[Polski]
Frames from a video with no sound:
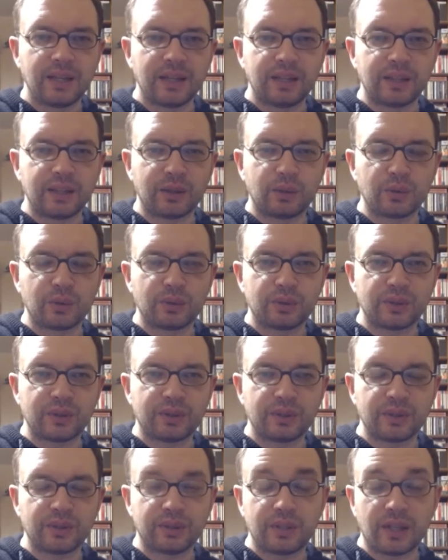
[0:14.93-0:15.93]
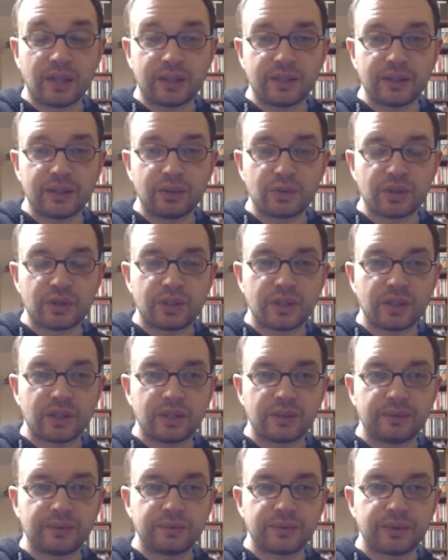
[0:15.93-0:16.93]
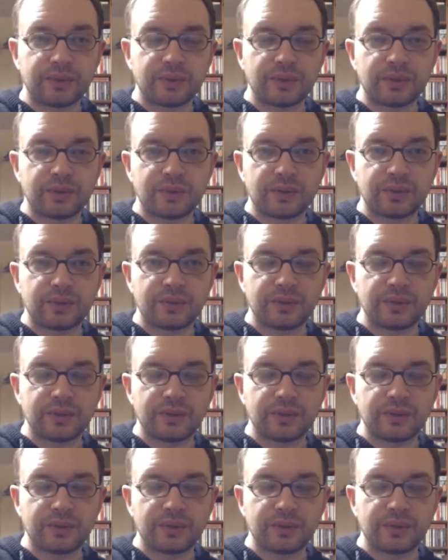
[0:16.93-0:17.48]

Grunt dlatego, że e,